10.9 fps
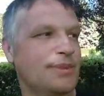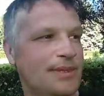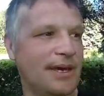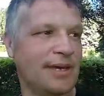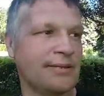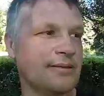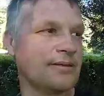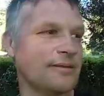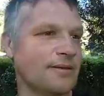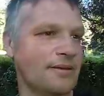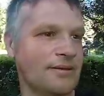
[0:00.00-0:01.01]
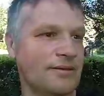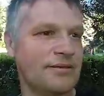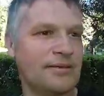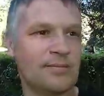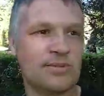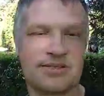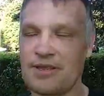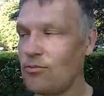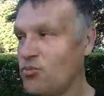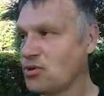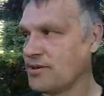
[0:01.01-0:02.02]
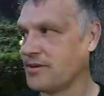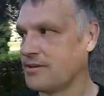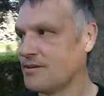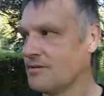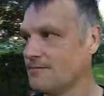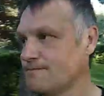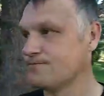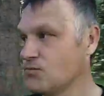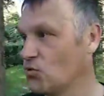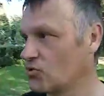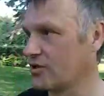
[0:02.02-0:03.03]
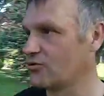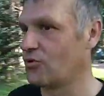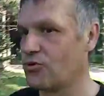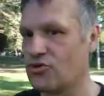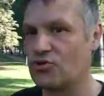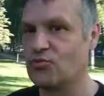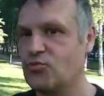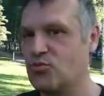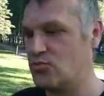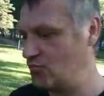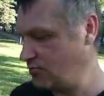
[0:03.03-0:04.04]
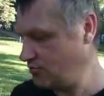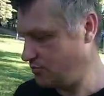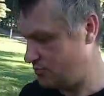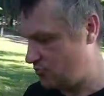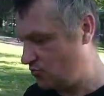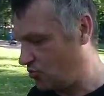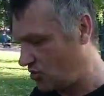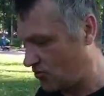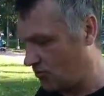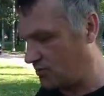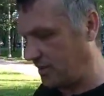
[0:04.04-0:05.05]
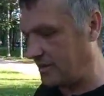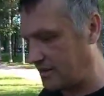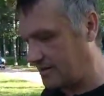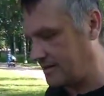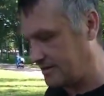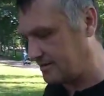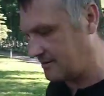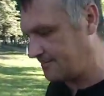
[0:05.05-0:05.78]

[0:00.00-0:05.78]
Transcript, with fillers: данная тема сработает, ну вот которую Бокова предлагает,